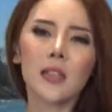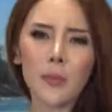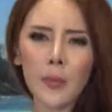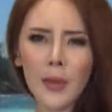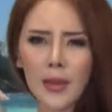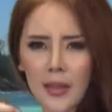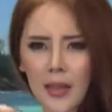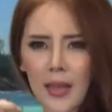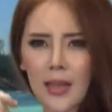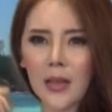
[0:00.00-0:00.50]
จะ
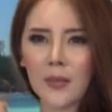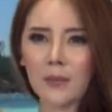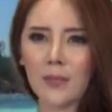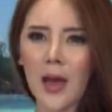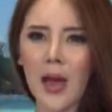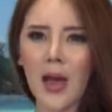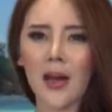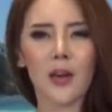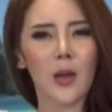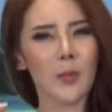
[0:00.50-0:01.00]
เป็นยังไงกัน
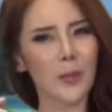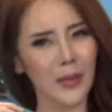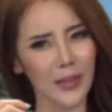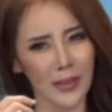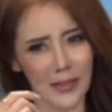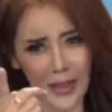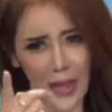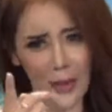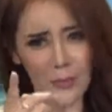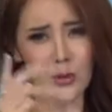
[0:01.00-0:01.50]
บ้างเราไป
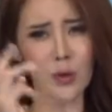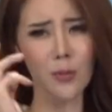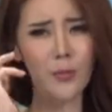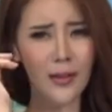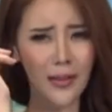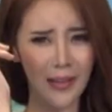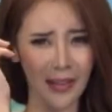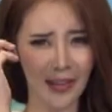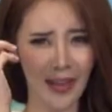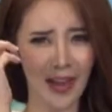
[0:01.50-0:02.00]
ติดตามชม
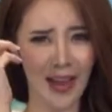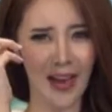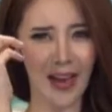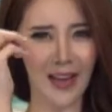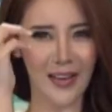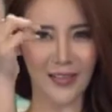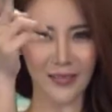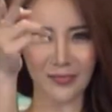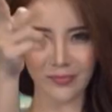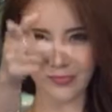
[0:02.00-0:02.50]
กันเลยค่ะ